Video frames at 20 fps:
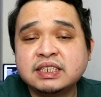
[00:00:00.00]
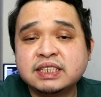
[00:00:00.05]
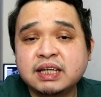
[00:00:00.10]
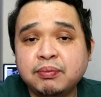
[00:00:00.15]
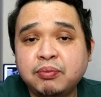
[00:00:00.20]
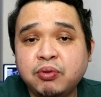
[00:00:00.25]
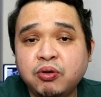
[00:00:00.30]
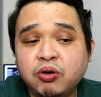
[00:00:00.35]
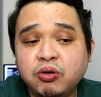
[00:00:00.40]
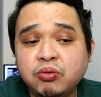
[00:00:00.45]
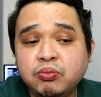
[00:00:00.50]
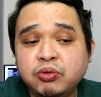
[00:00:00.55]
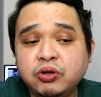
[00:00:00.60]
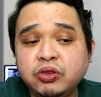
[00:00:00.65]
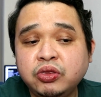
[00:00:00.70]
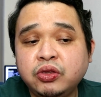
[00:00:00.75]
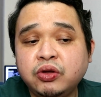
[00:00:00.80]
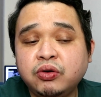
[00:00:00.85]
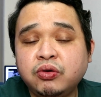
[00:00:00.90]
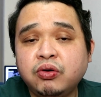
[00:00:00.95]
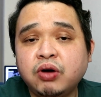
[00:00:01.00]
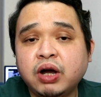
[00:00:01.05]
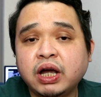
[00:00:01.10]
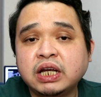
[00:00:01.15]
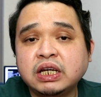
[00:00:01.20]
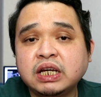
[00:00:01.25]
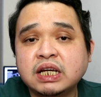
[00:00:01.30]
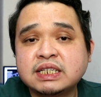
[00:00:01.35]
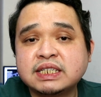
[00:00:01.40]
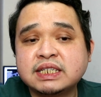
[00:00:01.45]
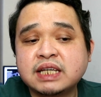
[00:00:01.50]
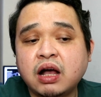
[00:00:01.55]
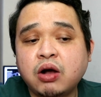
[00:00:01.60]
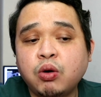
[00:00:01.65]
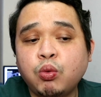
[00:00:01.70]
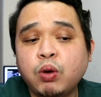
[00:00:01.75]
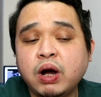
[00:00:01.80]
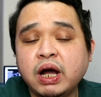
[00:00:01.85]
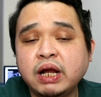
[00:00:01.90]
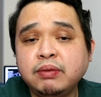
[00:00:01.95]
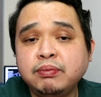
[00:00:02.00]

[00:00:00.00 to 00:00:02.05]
sa buong mundo ay nasa